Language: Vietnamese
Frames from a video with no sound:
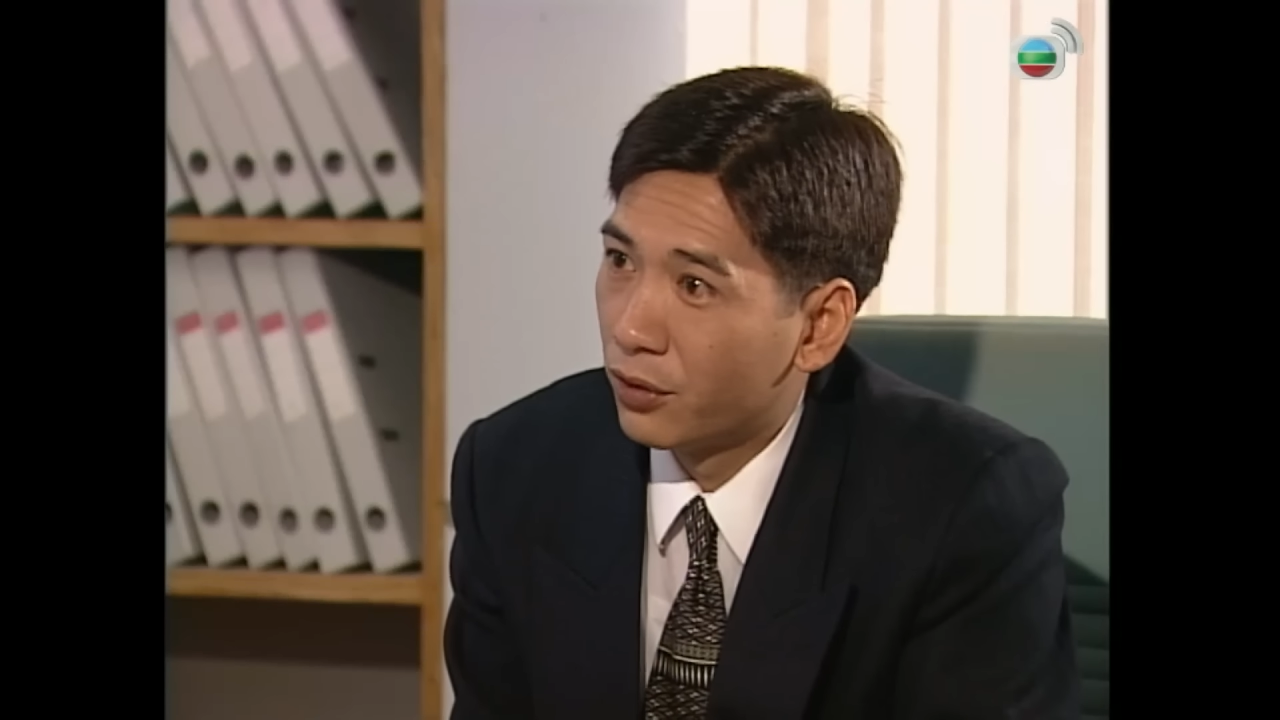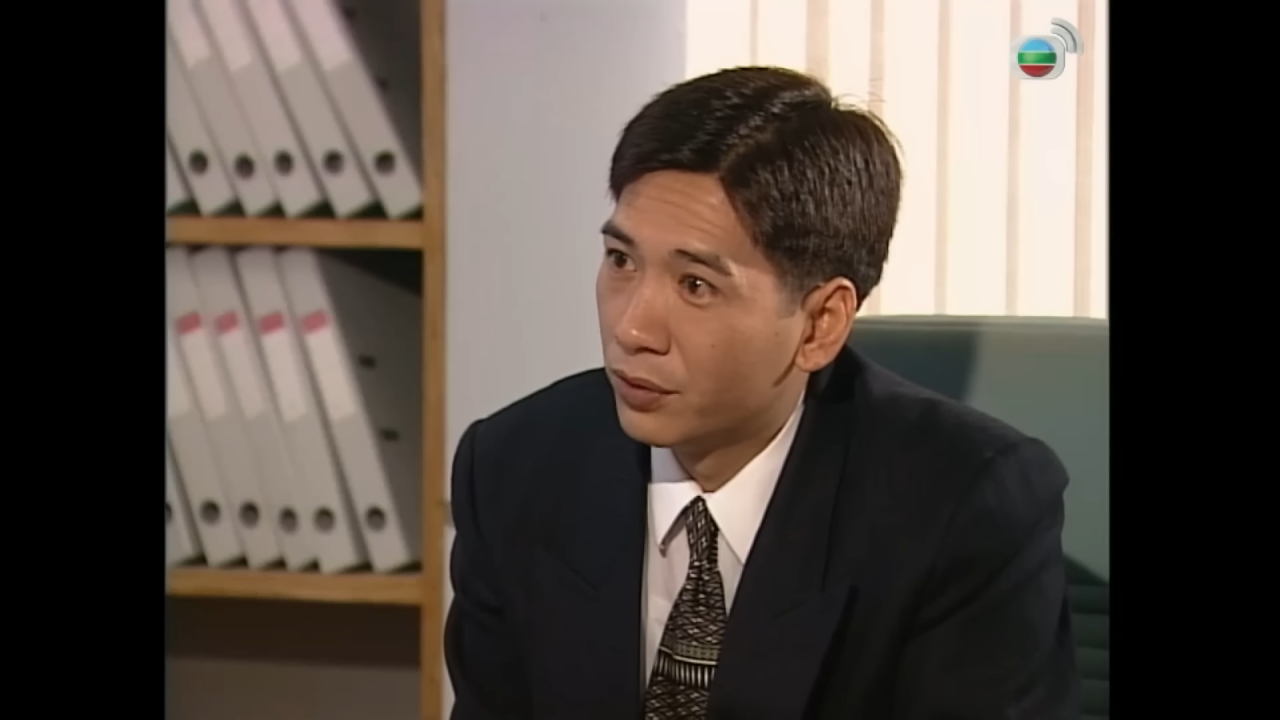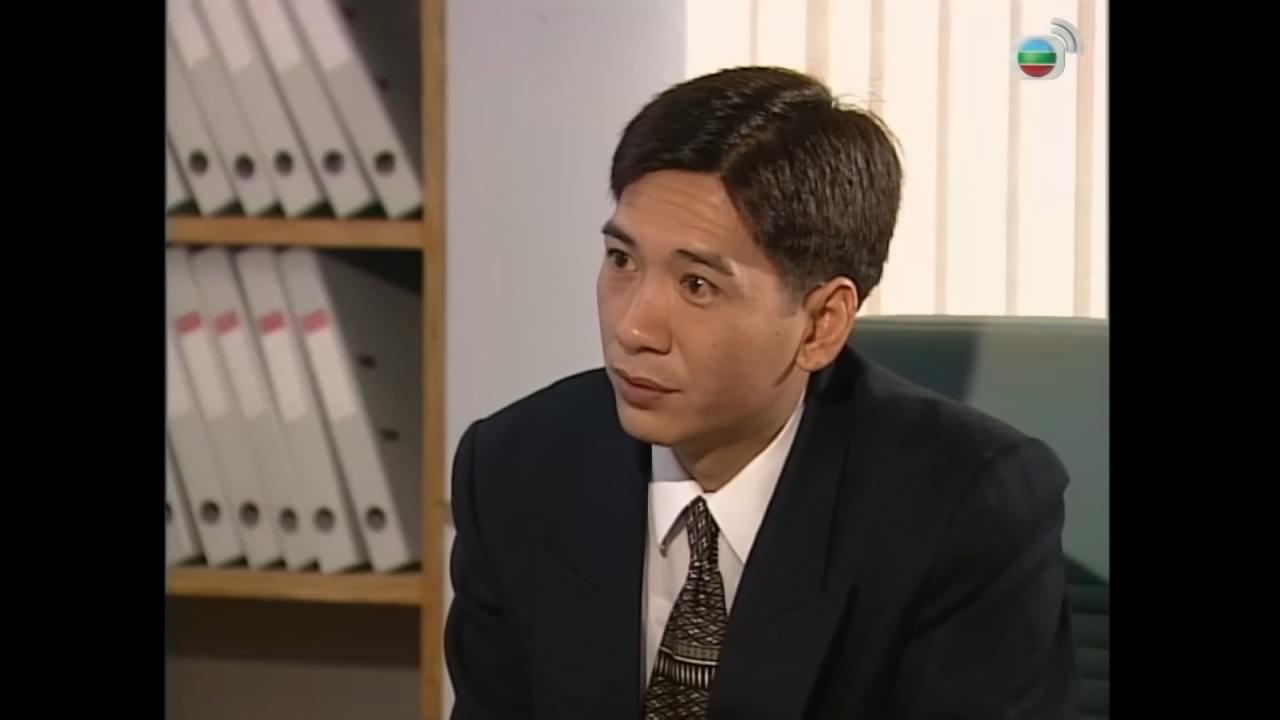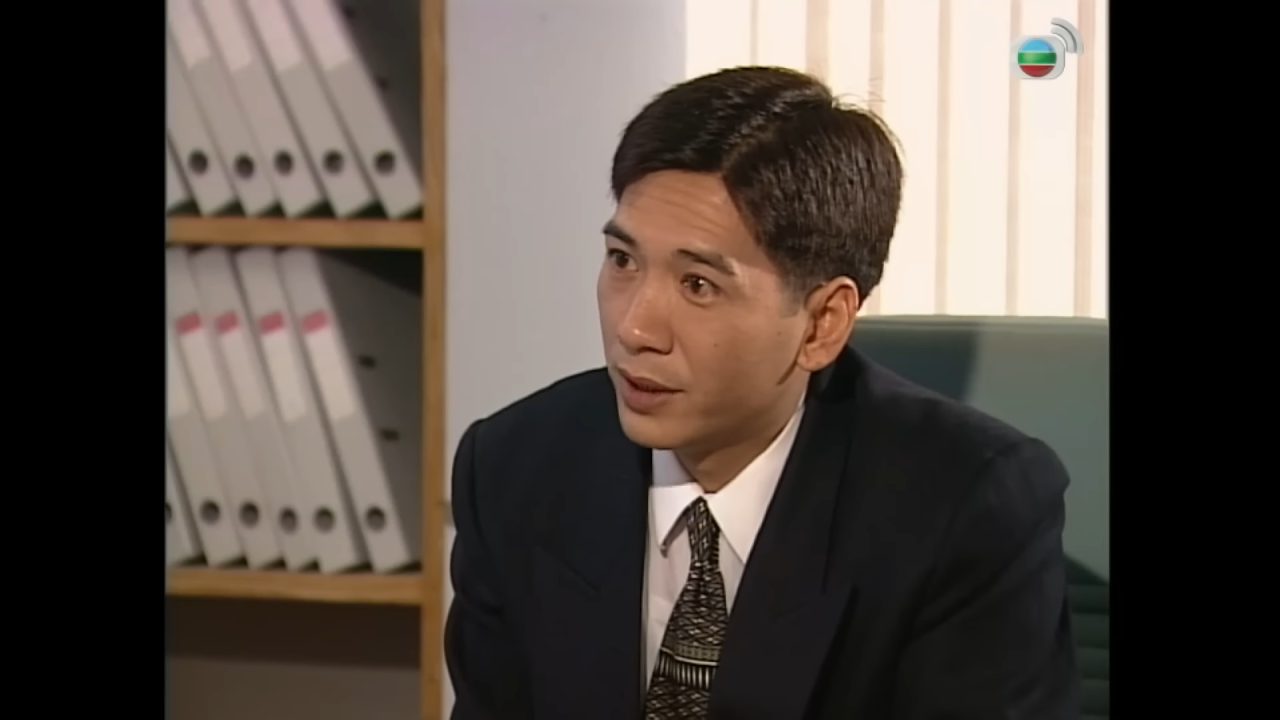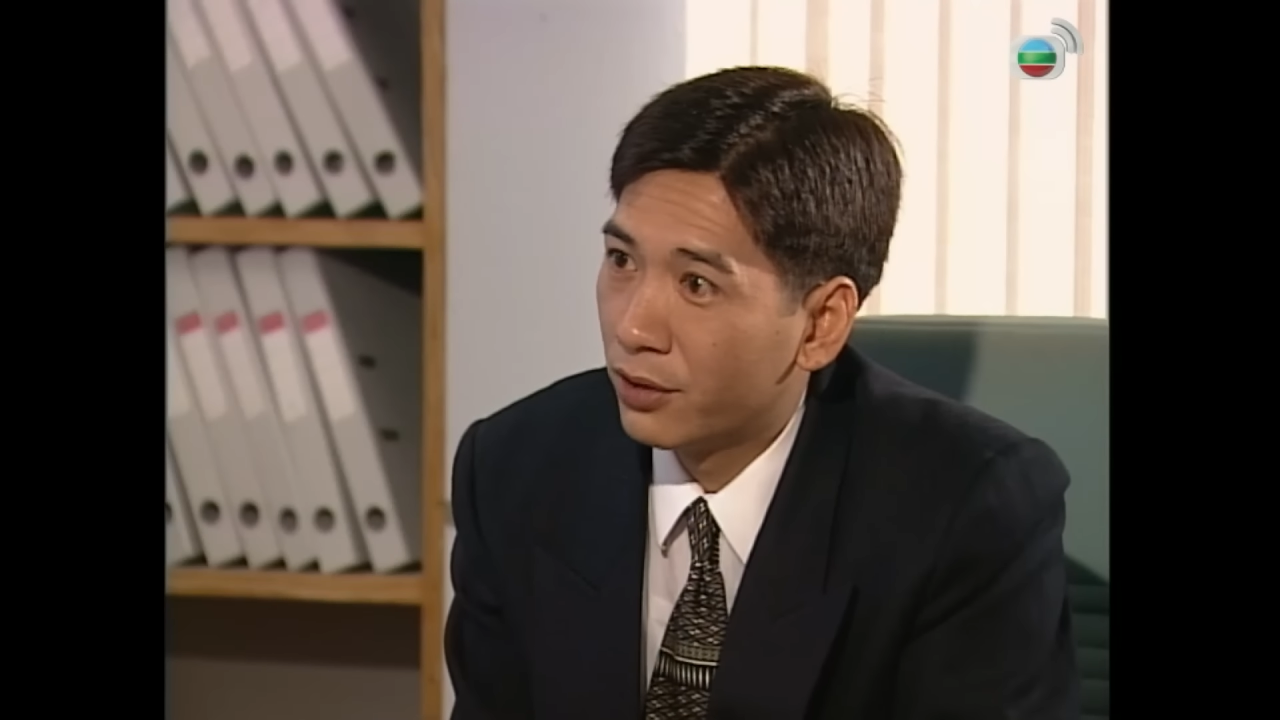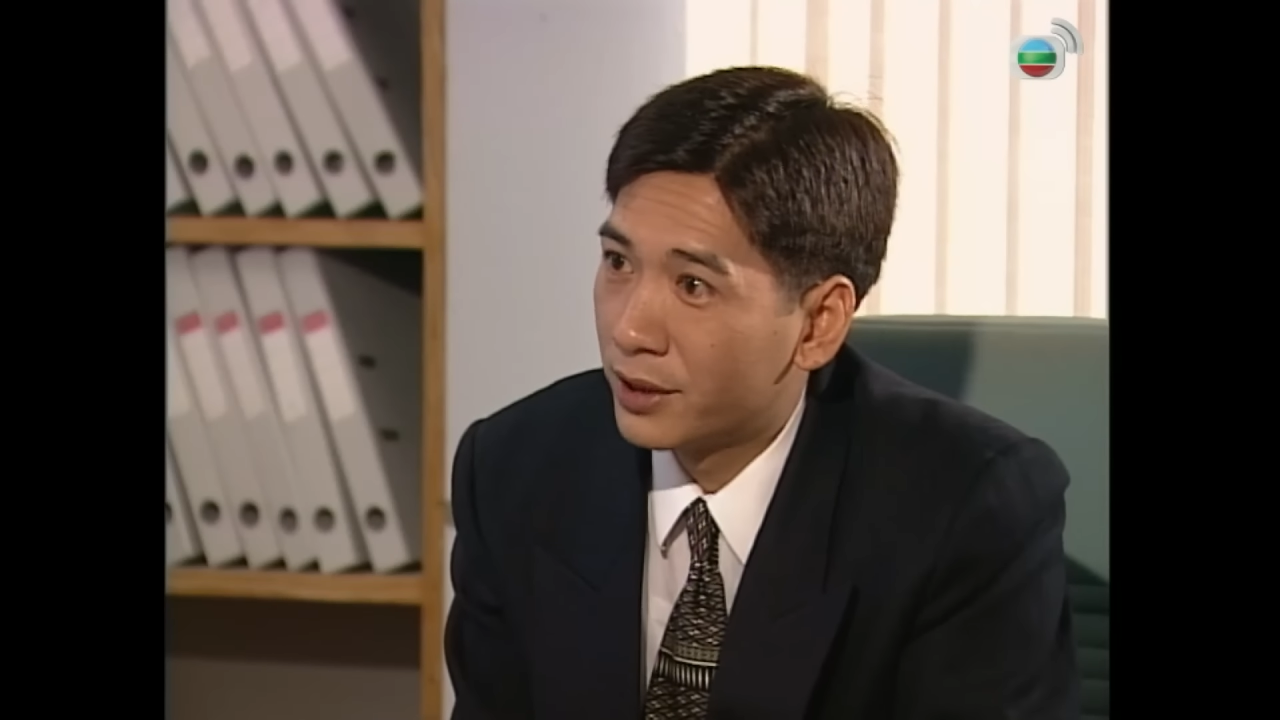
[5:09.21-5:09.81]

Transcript: lai của cô